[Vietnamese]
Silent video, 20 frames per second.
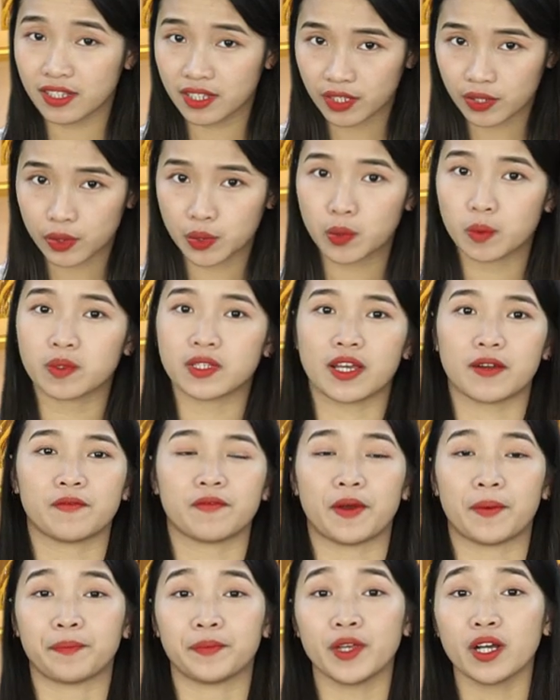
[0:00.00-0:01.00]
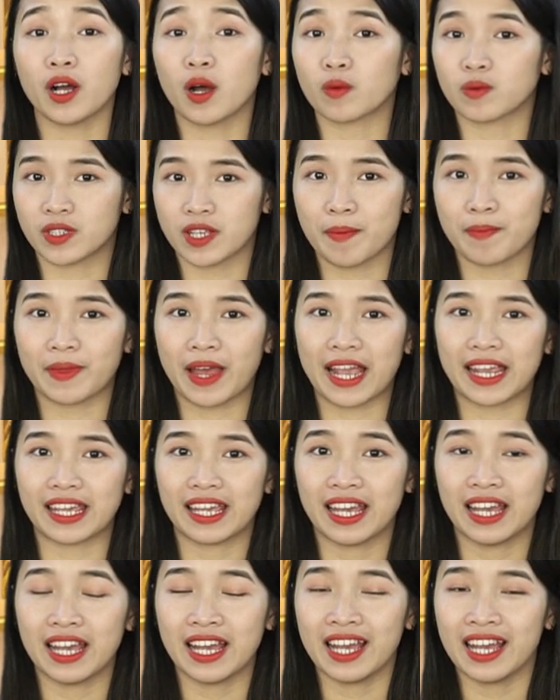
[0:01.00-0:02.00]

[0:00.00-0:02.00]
sử dụng sản phẩm nước hồng sâm này